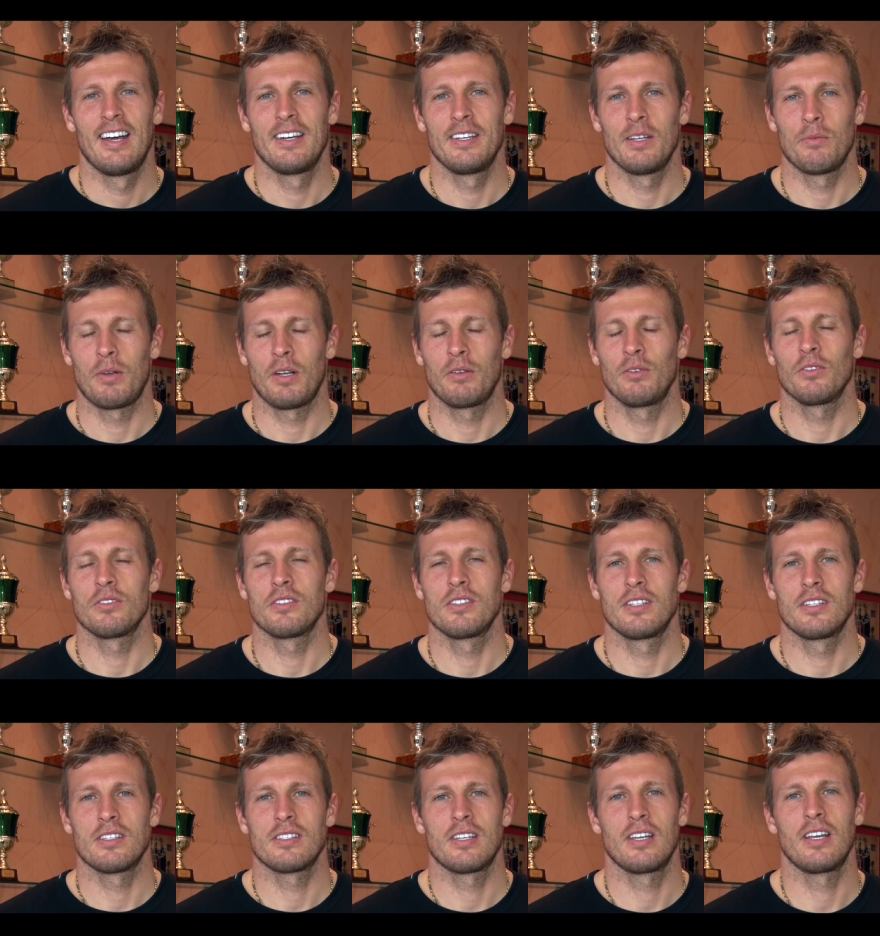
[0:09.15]
Я провел
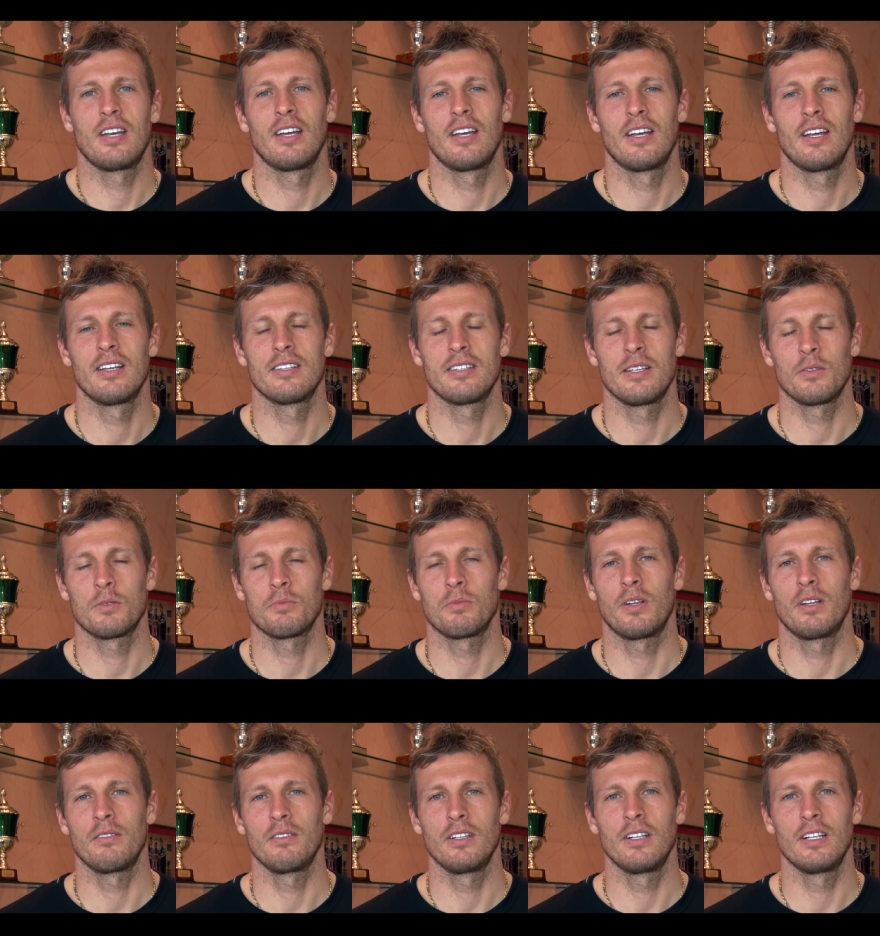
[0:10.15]
здесь
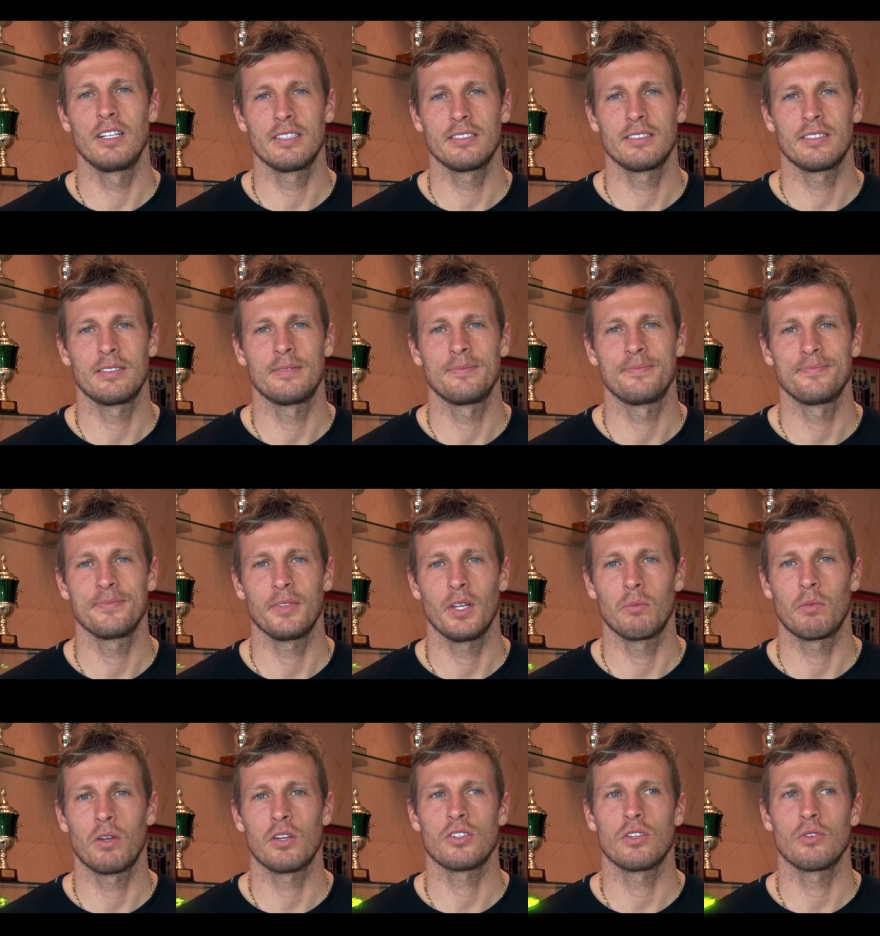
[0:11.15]
7,5 лет. Я
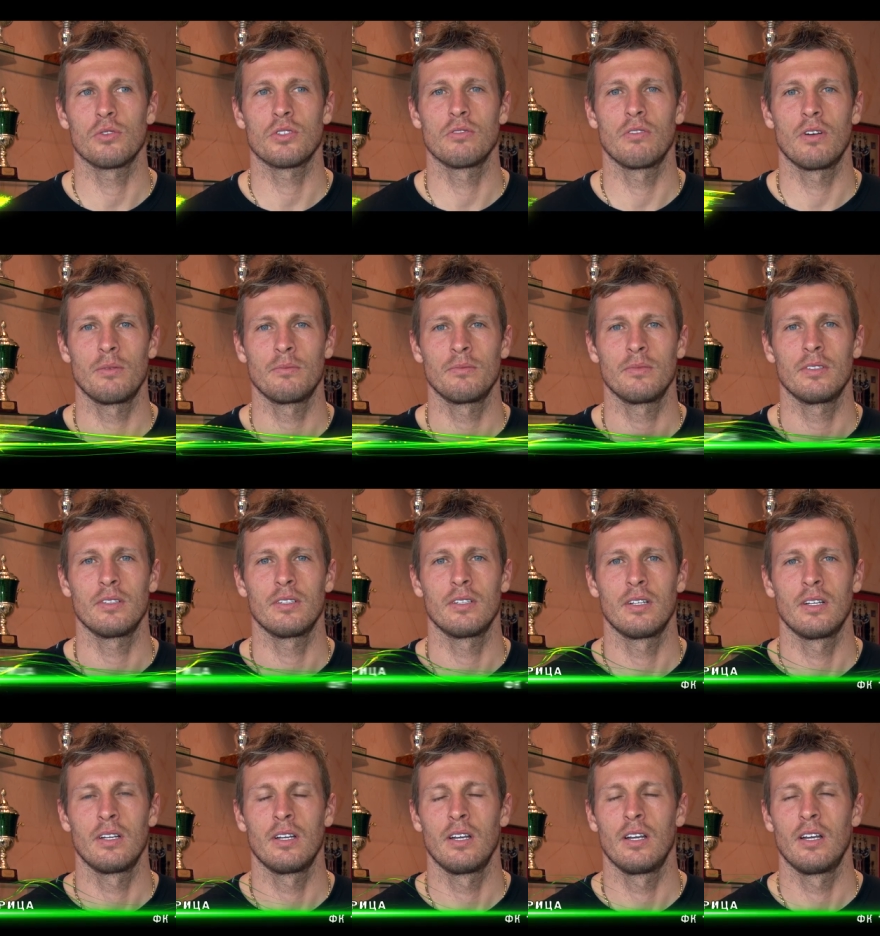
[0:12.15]
обращаюсь к вам,
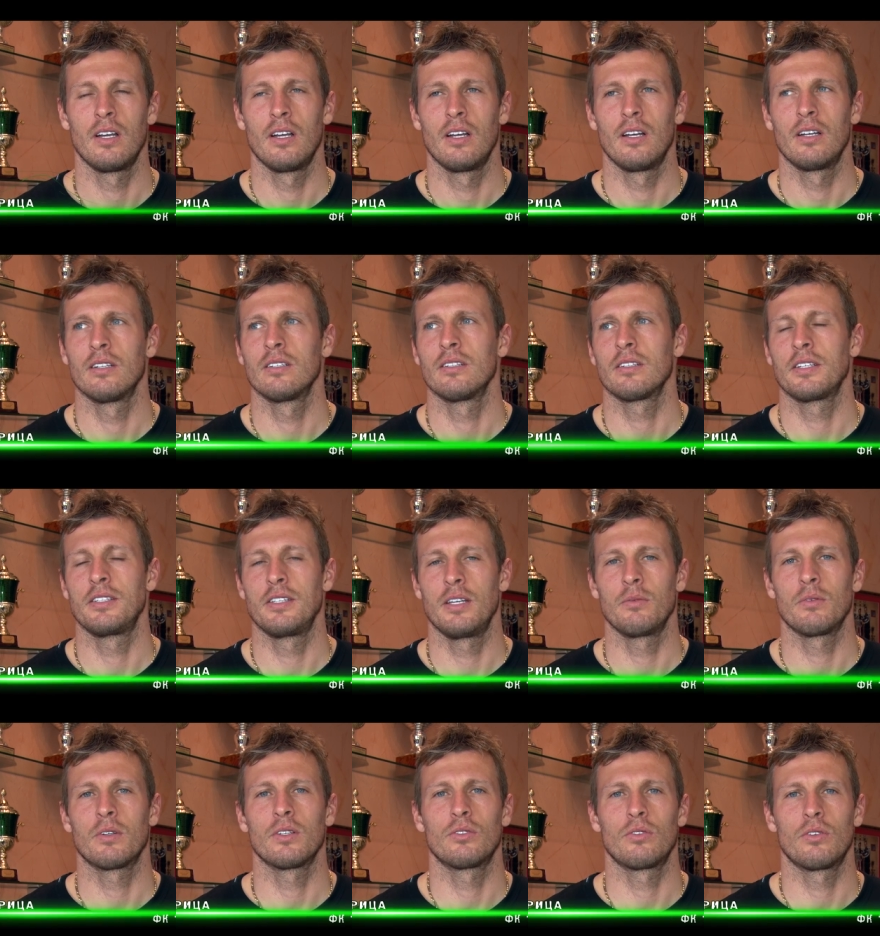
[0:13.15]
к
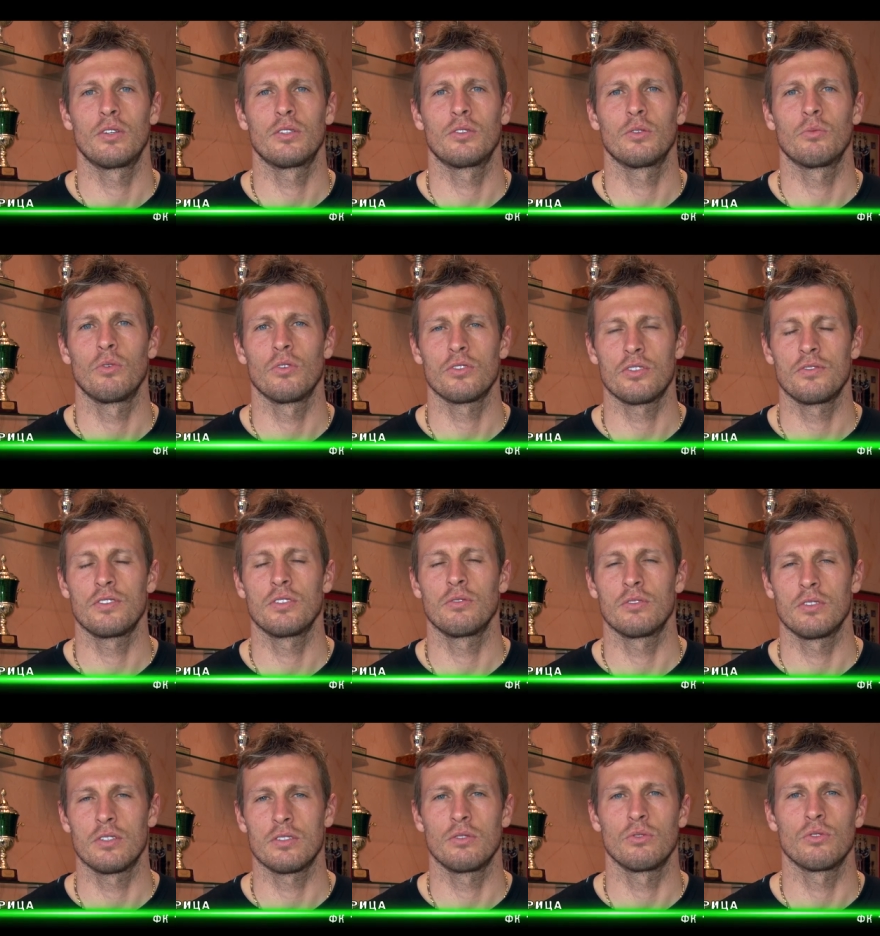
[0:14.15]
тем, которые это больше
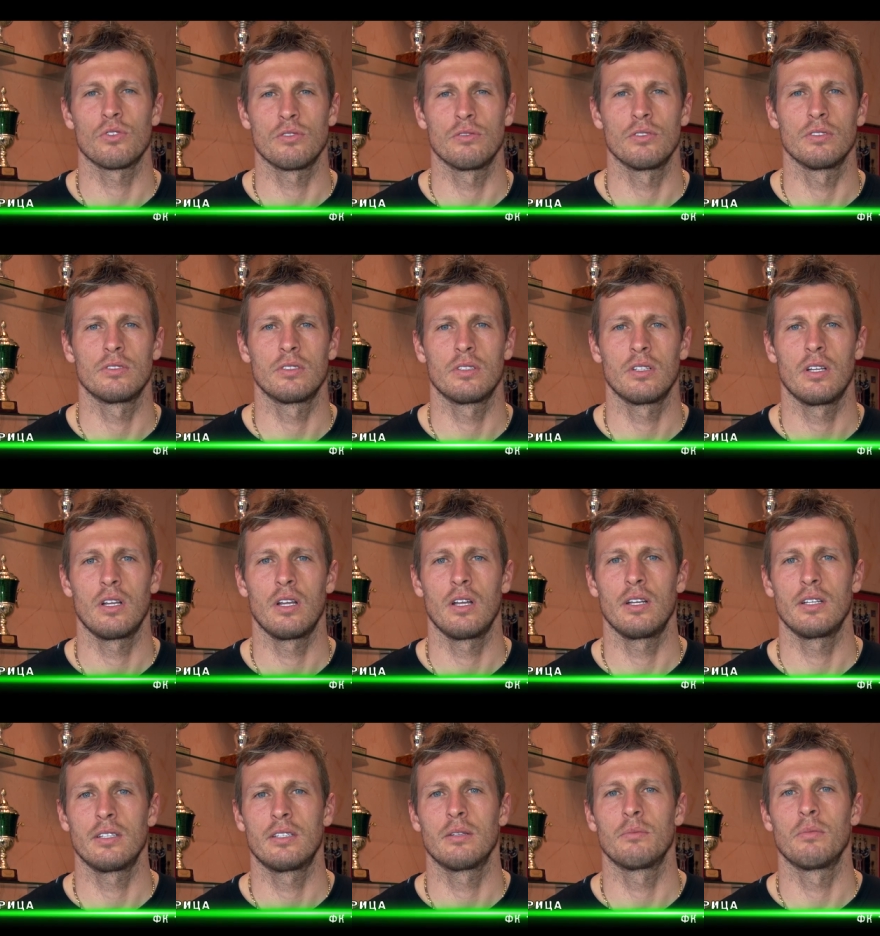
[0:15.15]
всего заслуживают.
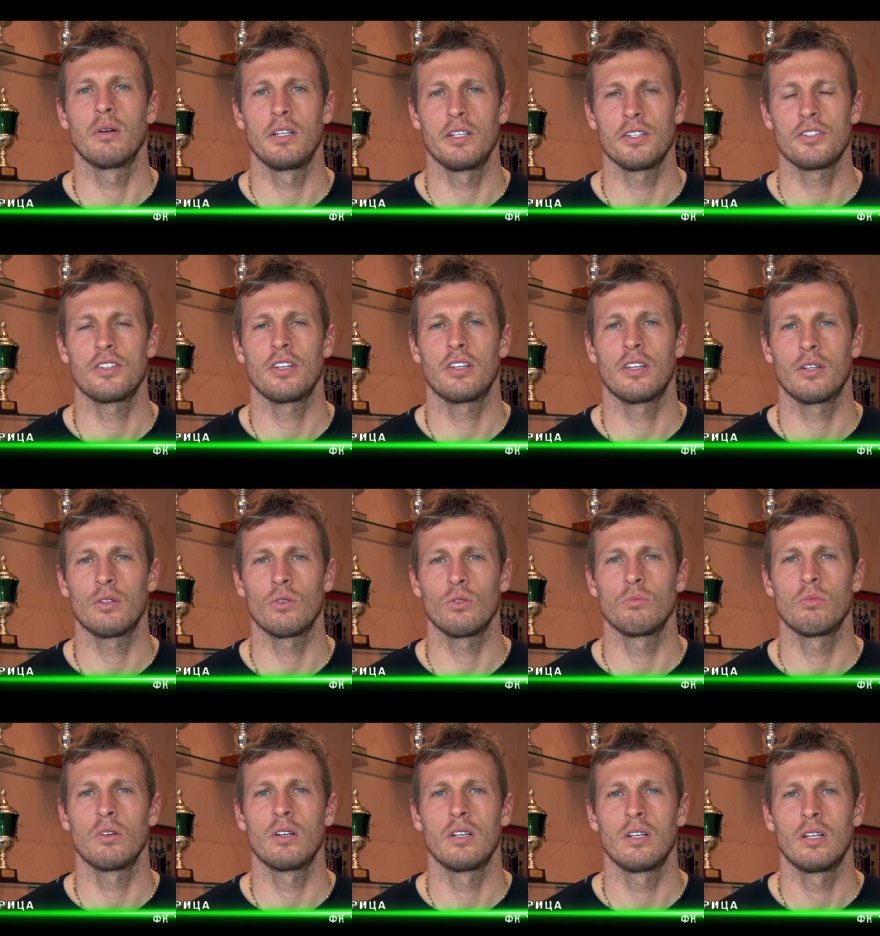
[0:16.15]
А это болельщики
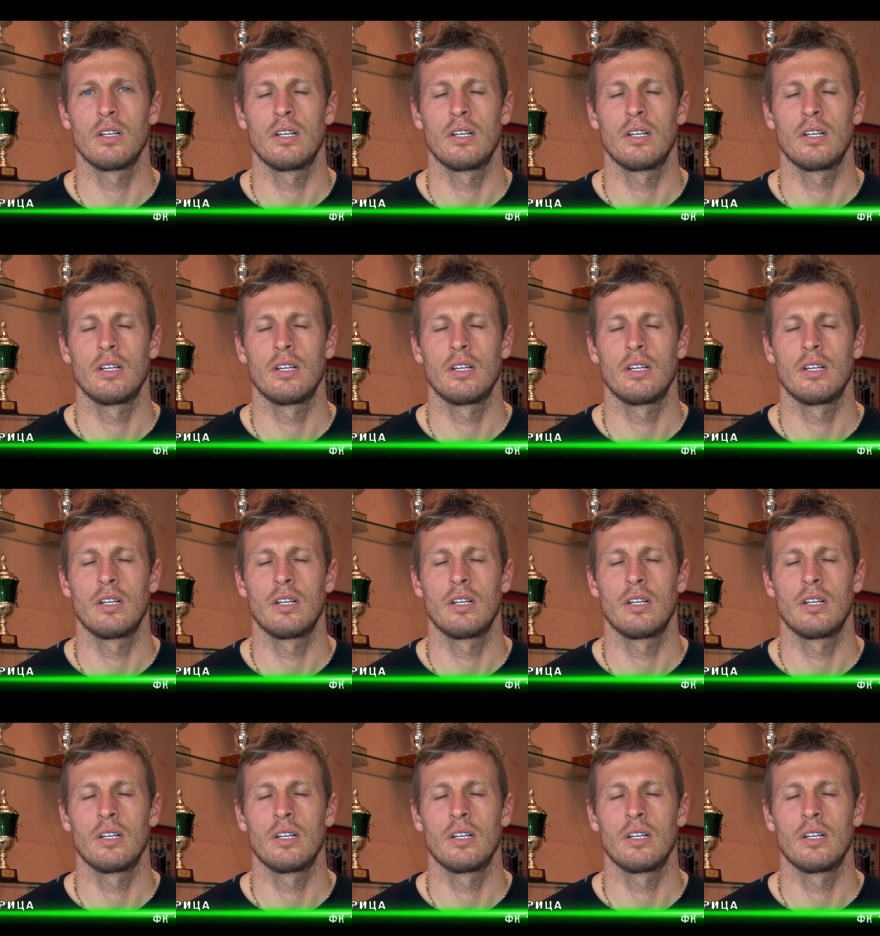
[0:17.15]
клуба,